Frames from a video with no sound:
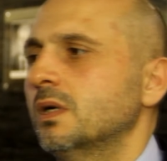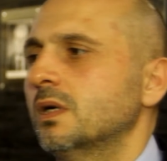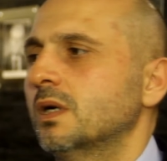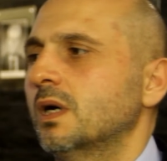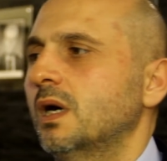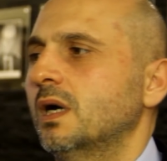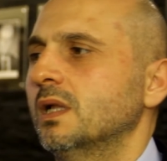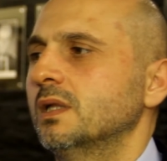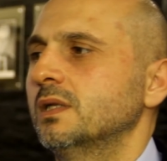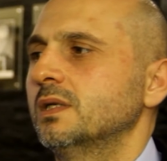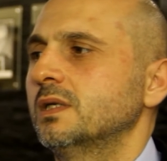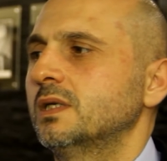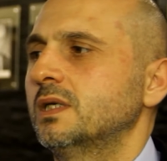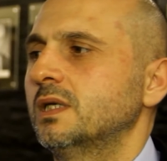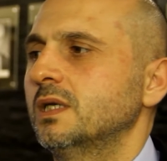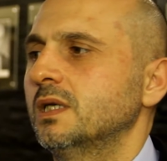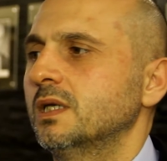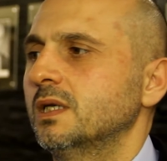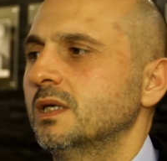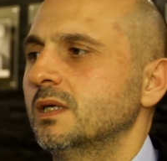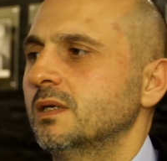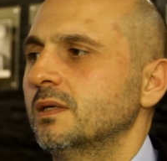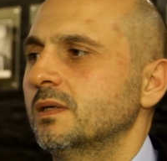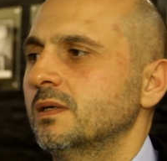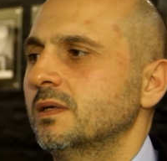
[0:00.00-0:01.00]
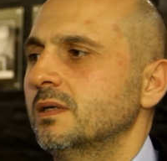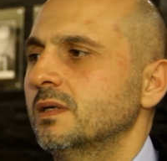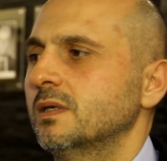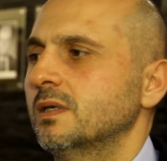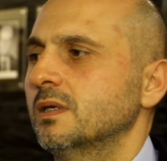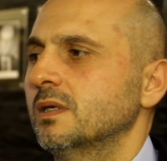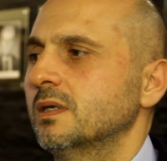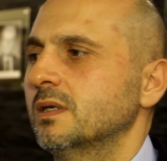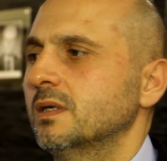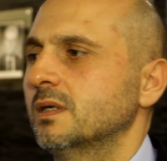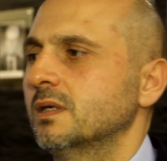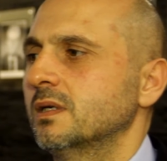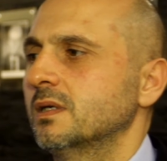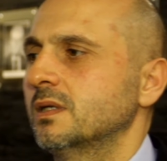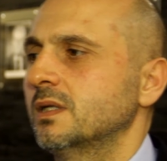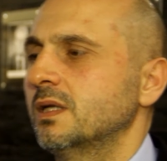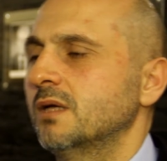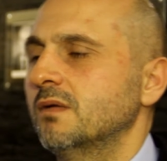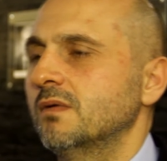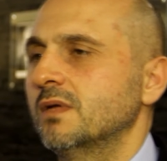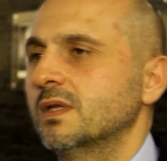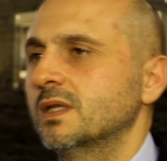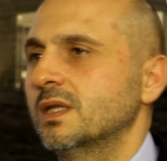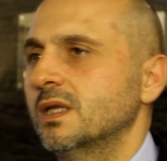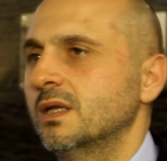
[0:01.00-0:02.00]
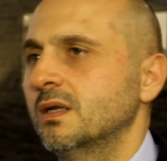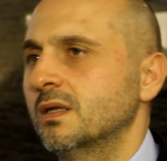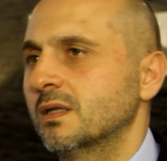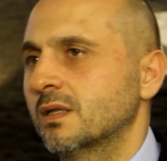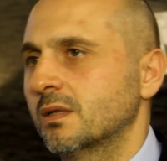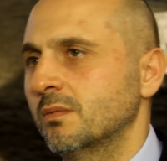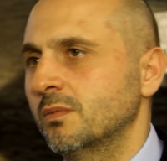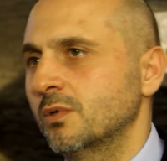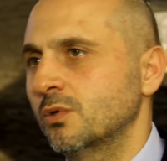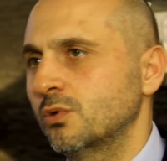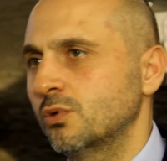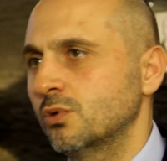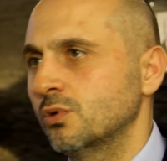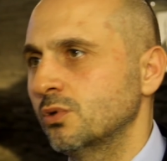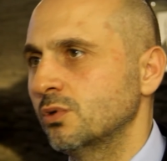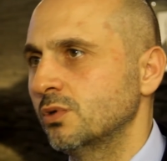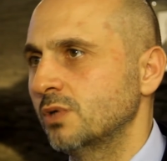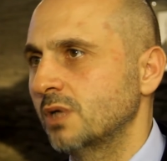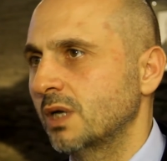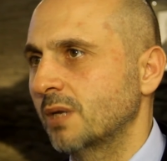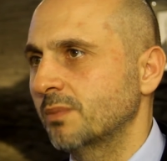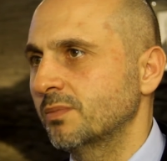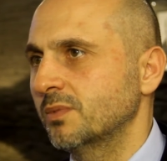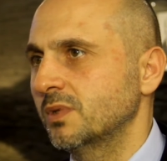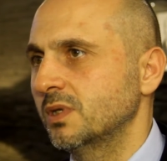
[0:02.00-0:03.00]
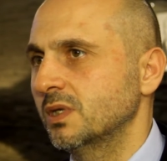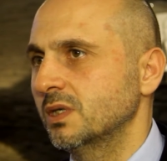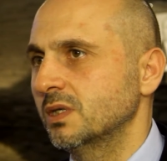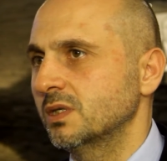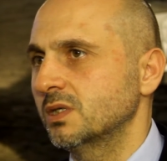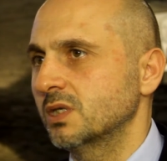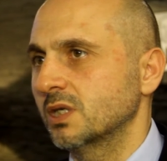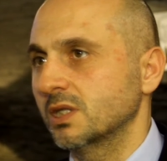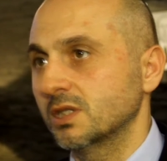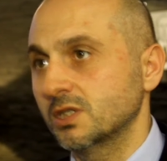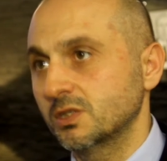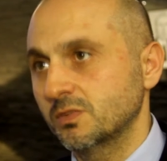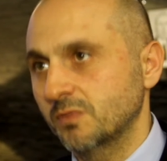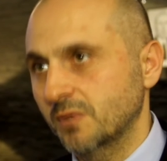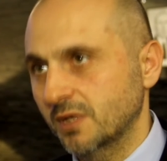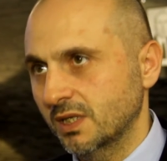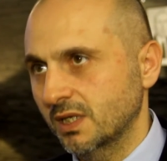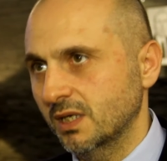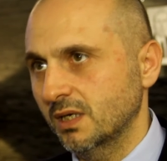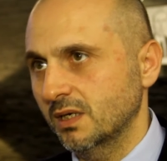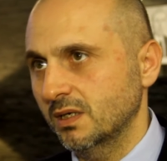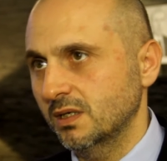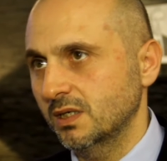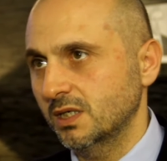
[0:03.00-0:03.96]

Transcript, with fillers: Kaldı ki e, Devlet Denetleme Kurulu'nun yaptığı çalışma da